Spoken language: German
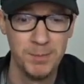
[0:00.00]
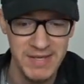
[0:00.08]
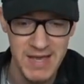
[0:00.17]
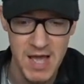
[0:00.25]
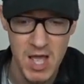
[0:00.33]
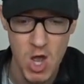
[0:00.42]

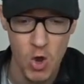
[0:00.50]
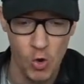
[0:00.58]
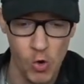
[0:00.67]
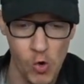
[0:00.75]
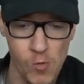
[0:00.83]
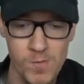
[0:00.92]
mehr
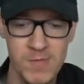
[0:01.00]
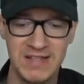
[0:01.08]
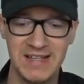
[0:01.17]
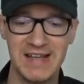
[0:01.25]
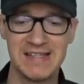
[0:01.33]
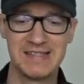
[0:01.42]
um
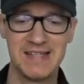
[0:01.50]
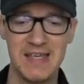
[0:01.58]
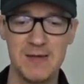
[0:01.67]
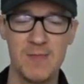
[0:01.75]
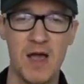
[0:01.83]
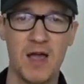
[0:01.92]
das
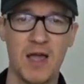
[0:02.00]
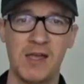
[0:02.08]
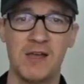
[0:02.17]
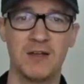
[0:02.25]
Thema